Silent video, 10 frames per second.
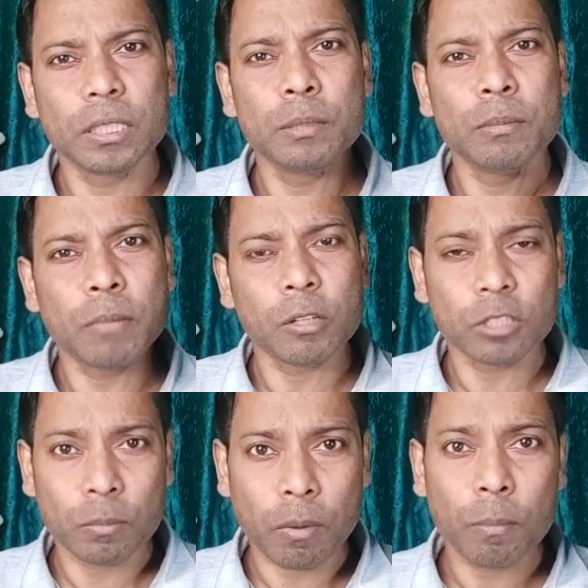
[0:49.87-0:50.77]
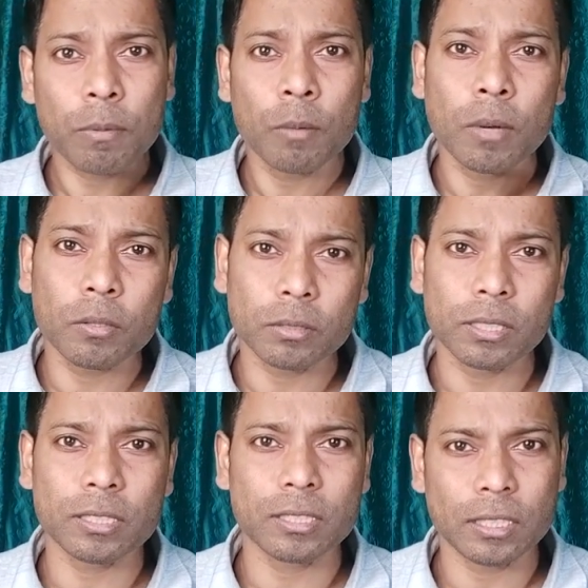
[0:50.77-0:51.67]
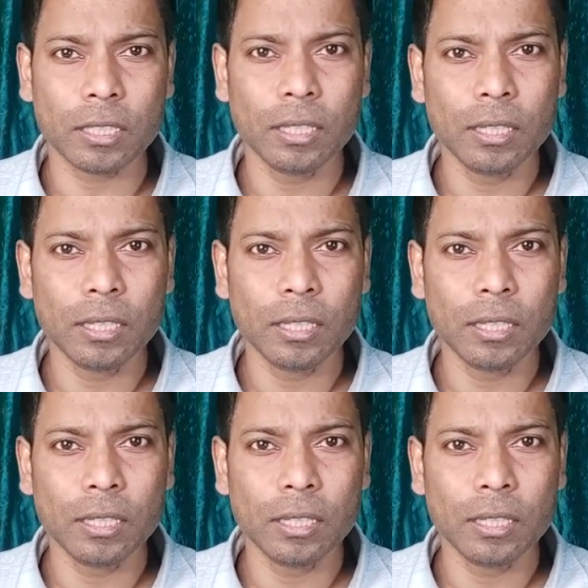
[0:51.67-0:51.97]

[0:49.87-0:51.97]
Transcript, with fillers: পৃথিবীর মানুষের পাপ ক্ষমা করতে এসছে